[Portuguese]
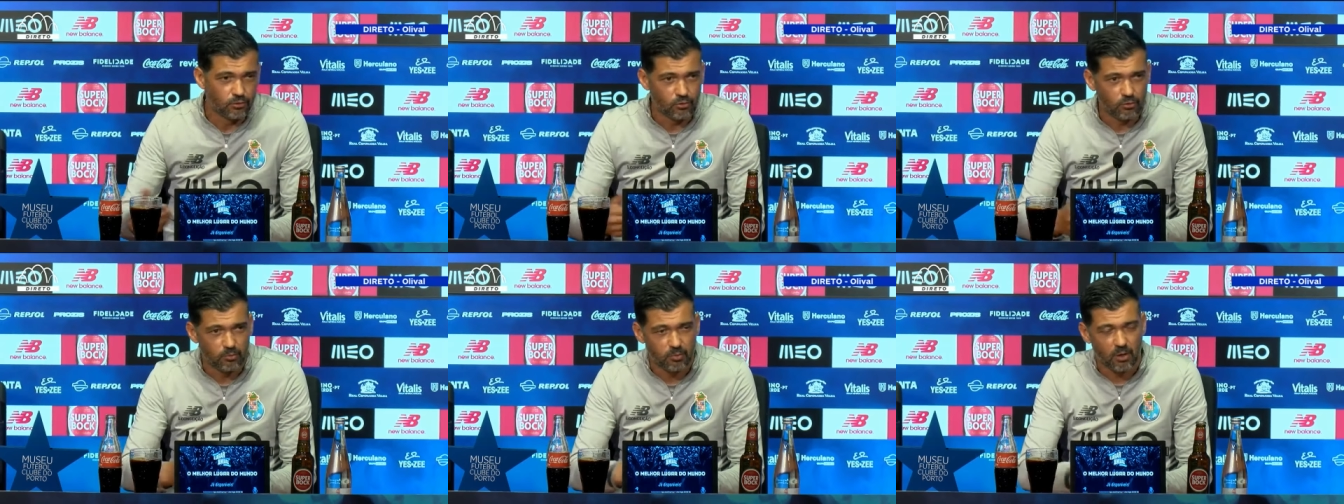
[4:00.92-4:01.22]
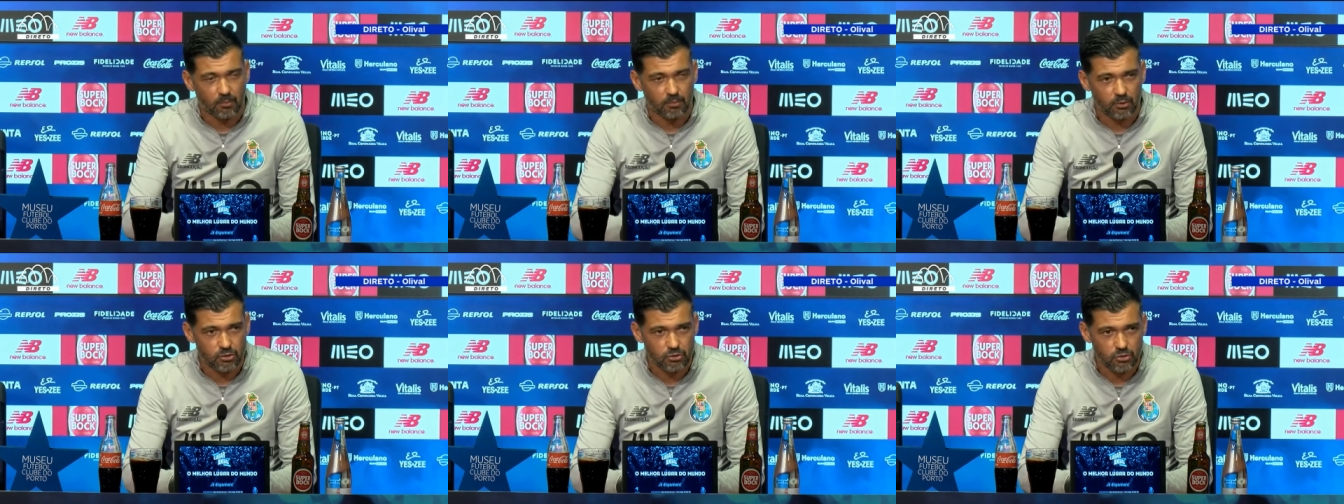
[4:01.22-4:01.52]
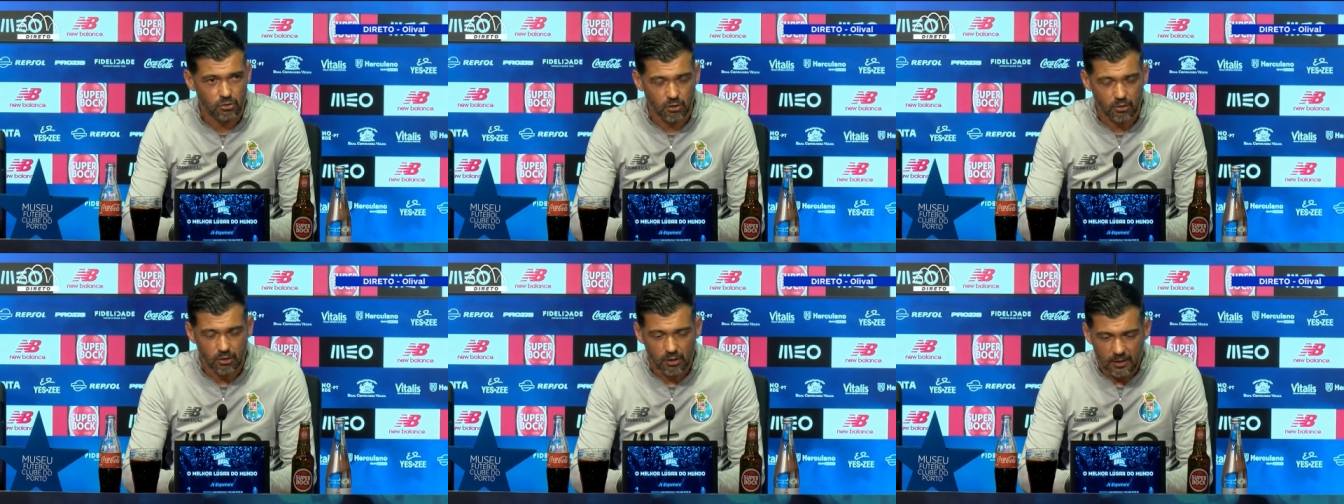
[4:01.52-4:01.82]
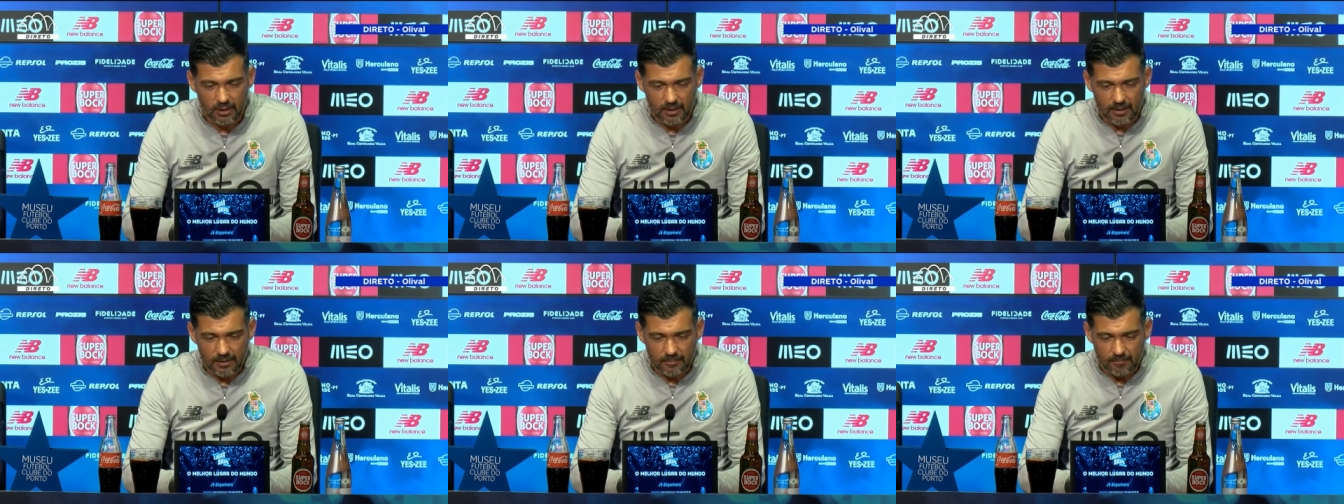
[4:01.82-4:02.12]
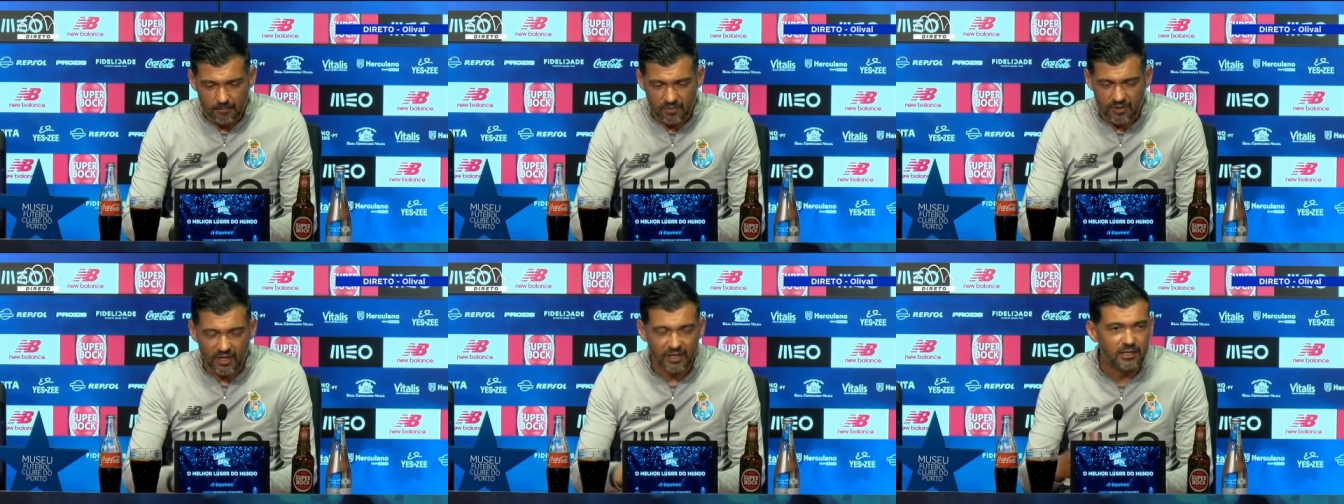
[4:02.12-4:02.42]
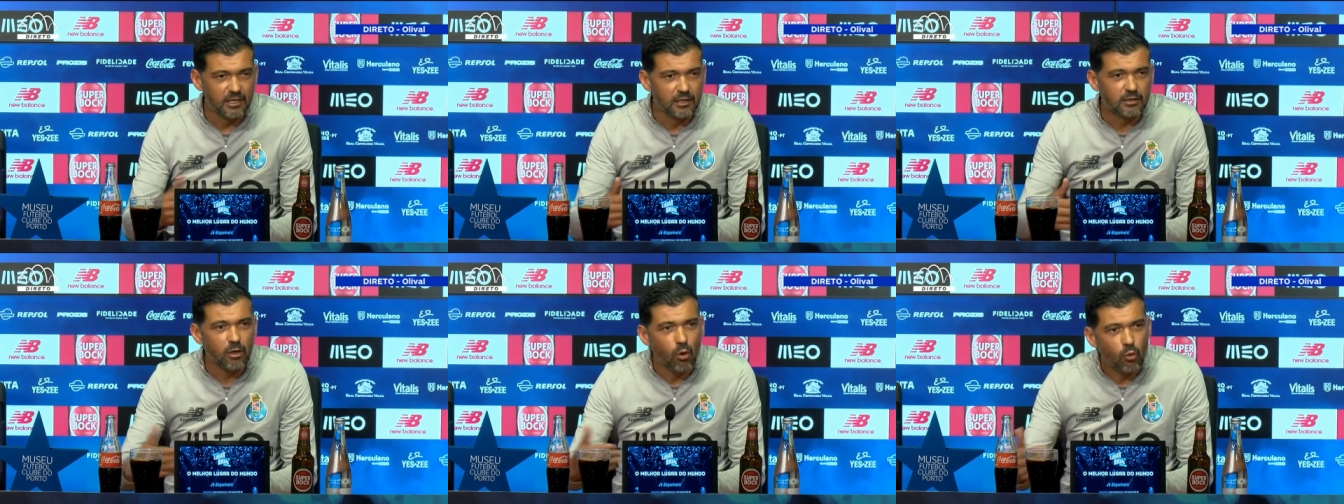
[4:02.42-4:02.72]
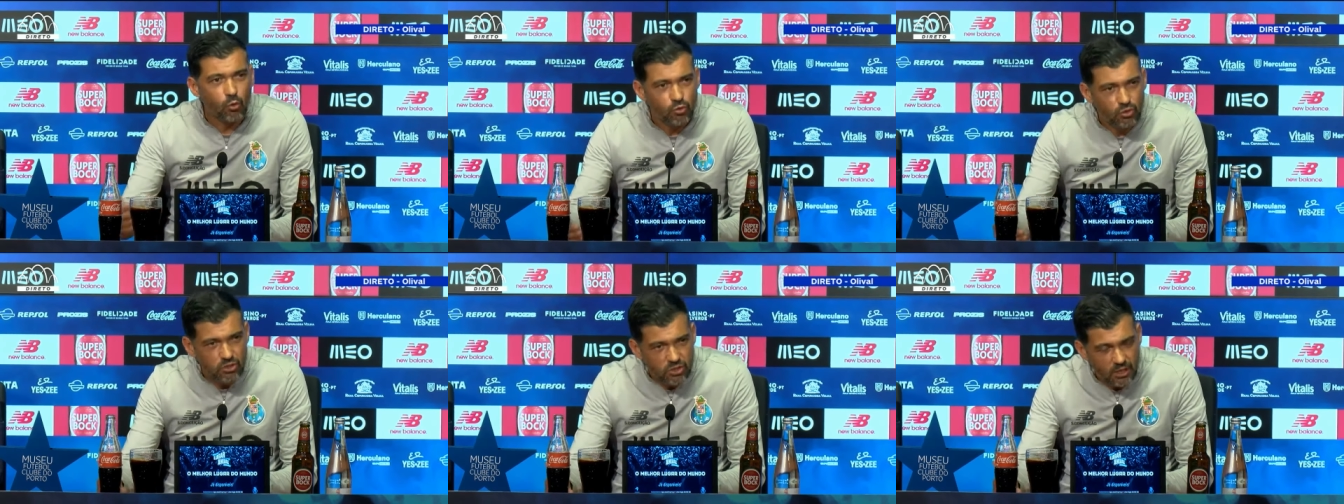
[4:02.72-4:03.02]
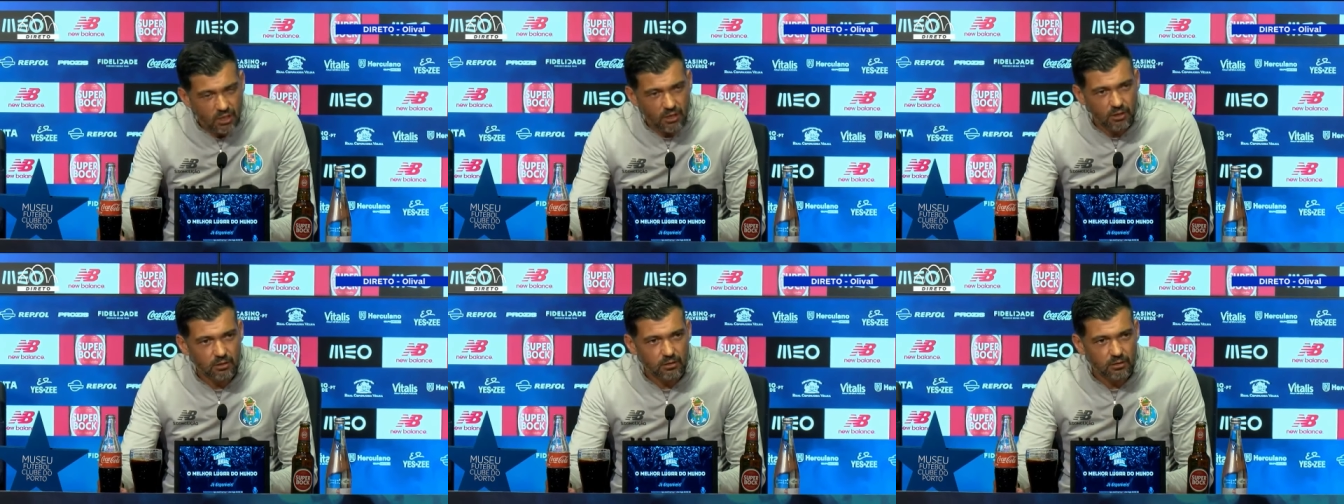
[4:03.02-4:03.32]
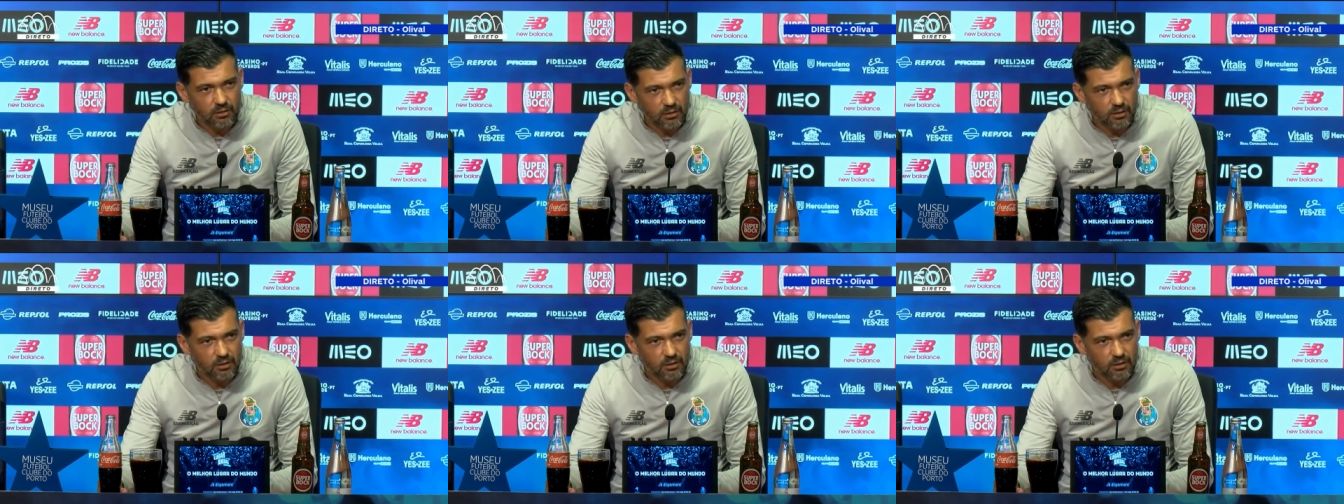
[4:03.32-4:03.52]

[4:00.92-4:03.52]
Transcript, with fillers: do, do próprio jogo, naquilo que é o conhecer